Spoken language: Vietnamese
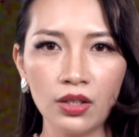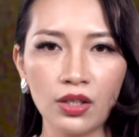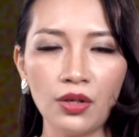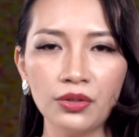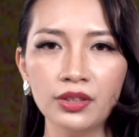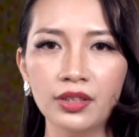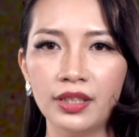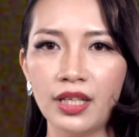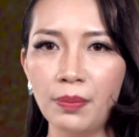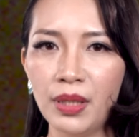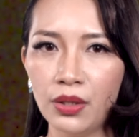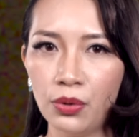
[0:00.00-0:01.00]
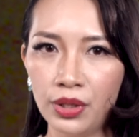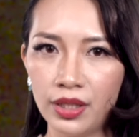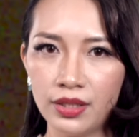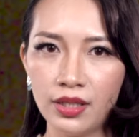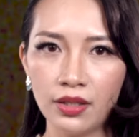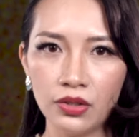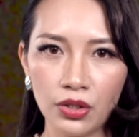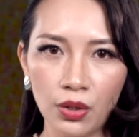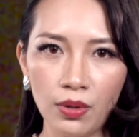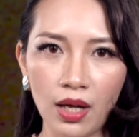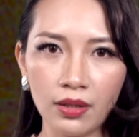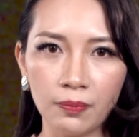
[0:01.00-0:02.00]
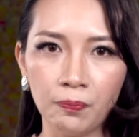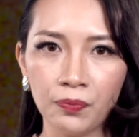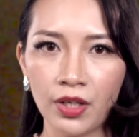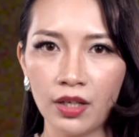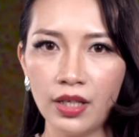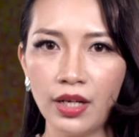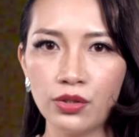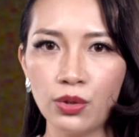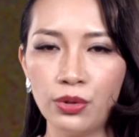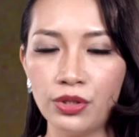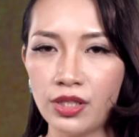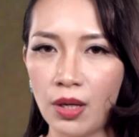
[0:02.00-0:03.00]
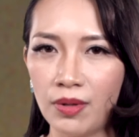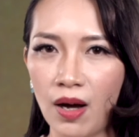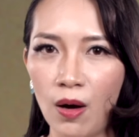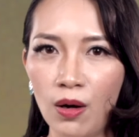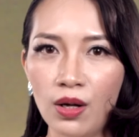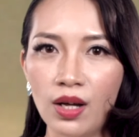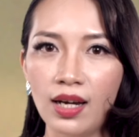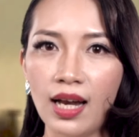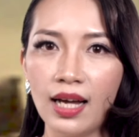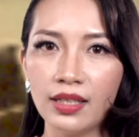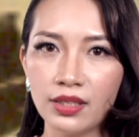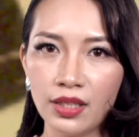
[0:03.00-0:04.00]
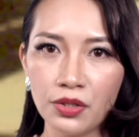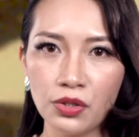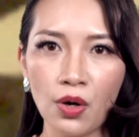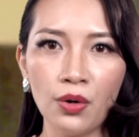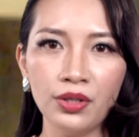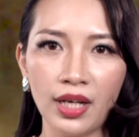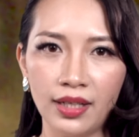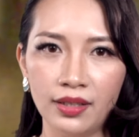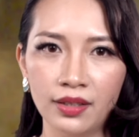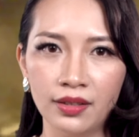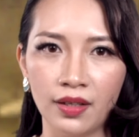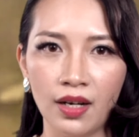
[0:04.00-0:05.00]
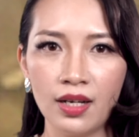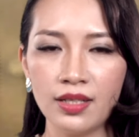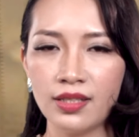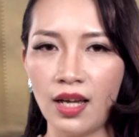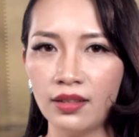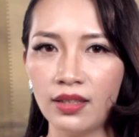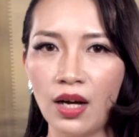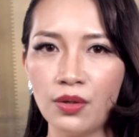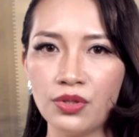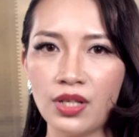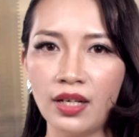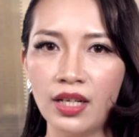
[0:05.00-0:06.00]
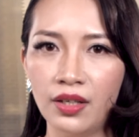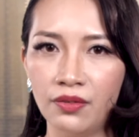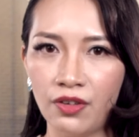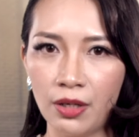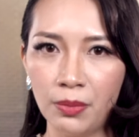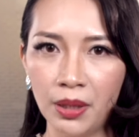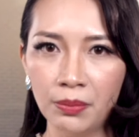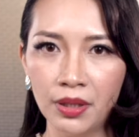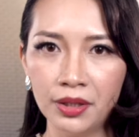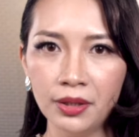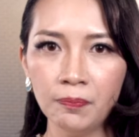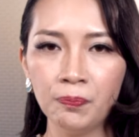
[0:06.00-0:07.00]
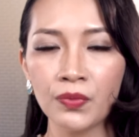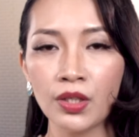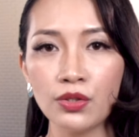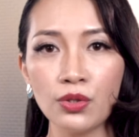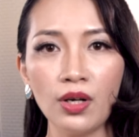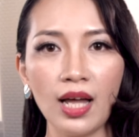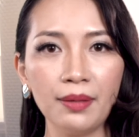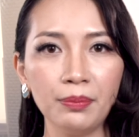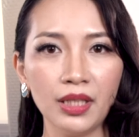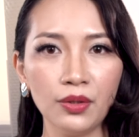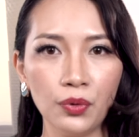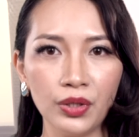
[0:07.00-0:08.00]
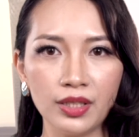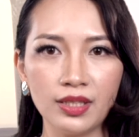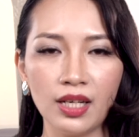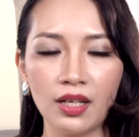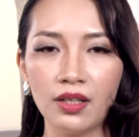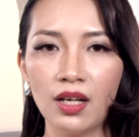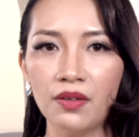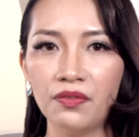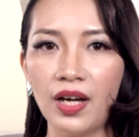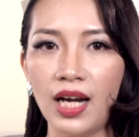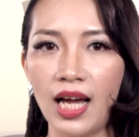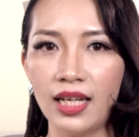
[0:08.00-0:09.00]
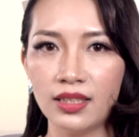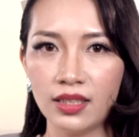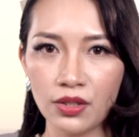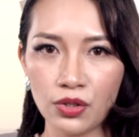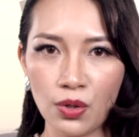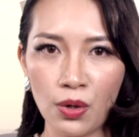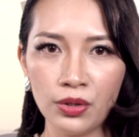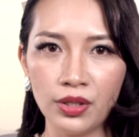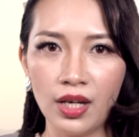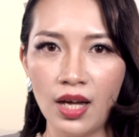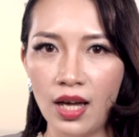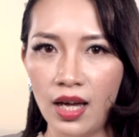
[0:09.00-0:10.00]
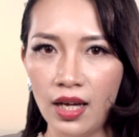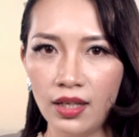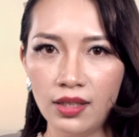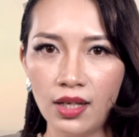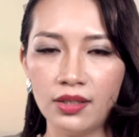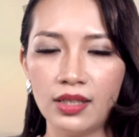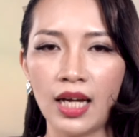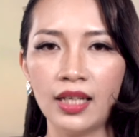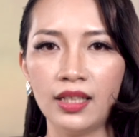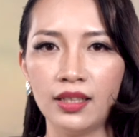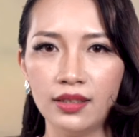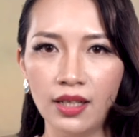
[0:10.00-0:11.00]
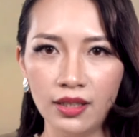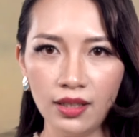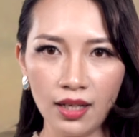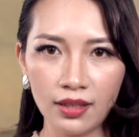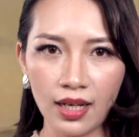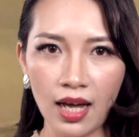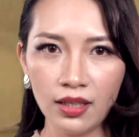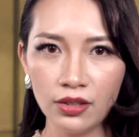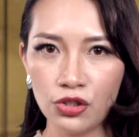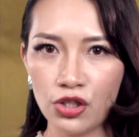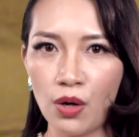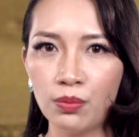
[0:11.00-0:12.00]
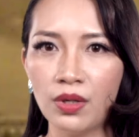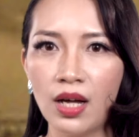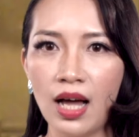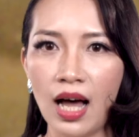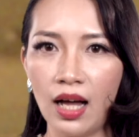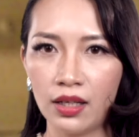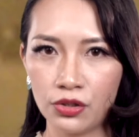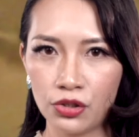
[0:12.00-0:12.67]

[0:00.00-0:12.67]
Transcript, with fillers: Con người đã bị hủy diệt nhiều lần để rồi sau đó lại sinh sôi nảy nở, sáng tạo ra nền văn minh mới, rồi lại bị hủy diệt và lại sinh sôi hết lần này đến lần khác trong hàng